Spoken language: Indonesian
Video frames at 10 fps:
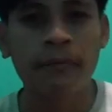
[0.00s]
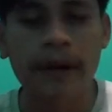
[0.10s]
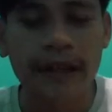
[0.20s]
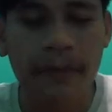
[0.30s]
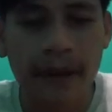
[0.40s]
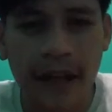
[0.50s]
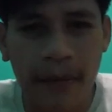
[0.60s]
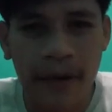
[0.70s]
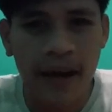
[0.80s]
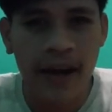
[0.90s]

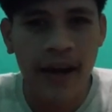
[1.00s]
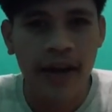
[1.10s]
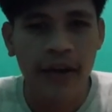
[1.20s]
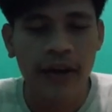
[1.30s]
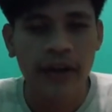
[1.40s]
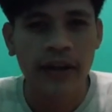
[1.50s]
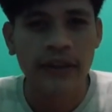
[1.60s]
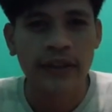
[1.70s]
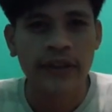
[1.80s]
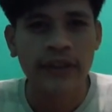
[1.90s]
Pertama-tama
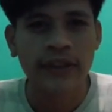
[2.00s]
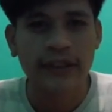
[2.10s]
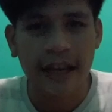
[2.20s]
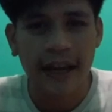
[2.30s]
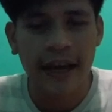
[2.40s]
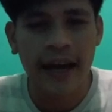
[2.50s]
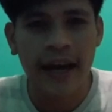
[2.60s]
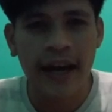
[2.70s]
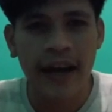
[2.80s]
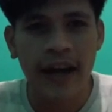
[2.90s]

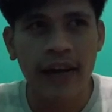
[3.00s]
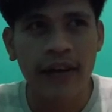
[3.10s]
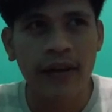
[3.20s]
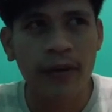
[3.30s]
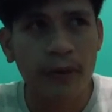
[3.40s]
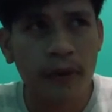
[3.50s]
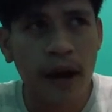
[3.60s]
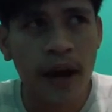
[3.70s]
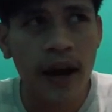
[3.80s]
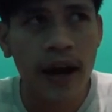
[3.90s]
Saya
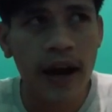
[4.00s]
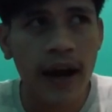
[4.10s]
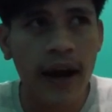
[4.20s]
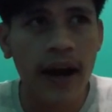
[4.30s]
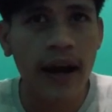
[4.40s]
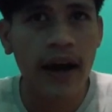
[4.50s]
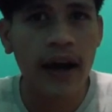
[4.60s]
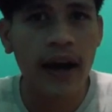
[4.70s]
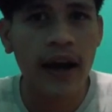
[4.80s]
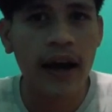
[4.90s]
Gua
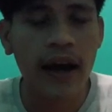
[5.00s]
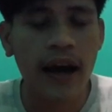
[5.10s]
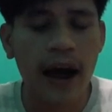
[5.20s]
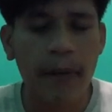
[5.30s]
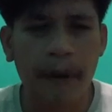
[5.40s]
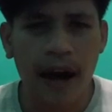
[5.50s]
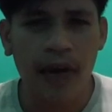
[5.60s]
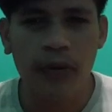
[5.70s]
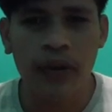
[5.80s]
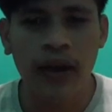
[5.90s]
Apa
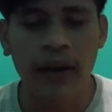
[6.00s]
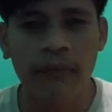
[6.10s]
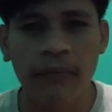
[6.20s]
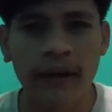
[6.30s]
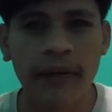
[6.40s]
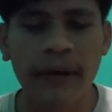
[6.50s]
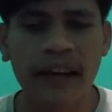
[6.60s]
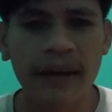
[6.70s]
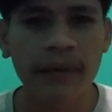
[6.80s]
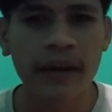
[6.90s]
aku ya? Lebih
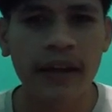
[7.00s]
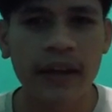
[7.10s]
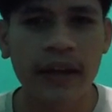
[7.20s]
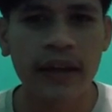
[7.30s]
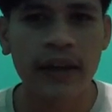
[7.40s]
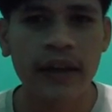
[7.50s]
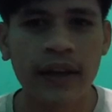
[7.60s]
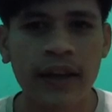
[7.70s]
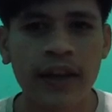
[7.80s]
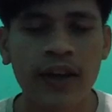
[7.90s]
enak panggilnya
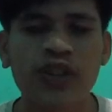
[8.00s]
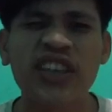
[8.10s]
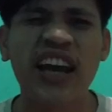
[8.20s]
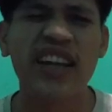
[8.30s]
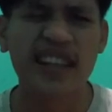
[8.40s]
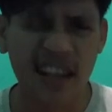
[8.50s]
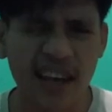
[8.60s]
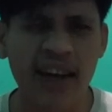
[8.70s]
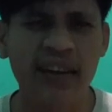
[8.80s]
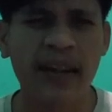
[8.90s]
Pas oh, saya aja lah
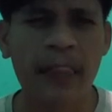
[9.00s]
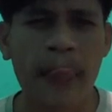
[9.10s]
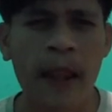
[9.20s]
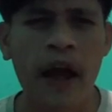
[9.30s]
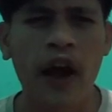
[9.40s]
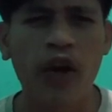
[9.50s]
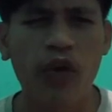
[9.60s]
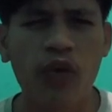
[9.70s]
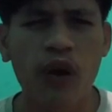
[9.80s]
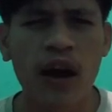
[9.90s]
ya
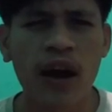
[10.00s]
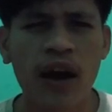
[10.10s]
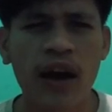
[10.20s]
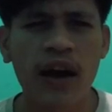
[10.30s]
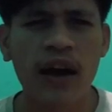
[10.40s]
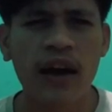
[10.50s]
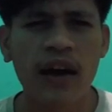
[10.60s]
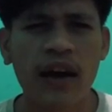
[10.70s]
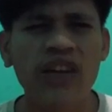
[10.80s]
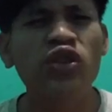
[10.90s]
Kalau gua
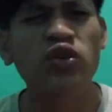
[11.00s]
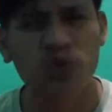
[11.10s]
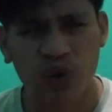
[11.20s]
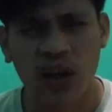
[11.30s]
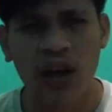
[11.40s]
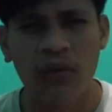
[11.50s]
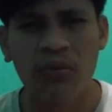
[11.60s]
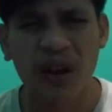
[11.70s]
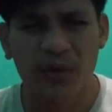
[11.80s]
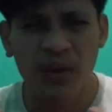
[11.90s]
nggak cocok ya
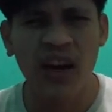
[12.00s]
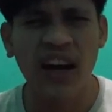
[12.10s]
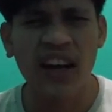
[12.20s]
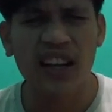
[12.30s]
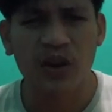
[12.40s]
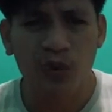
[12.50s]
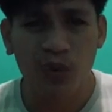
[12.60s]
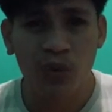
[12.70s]
Nggak mau kayak gini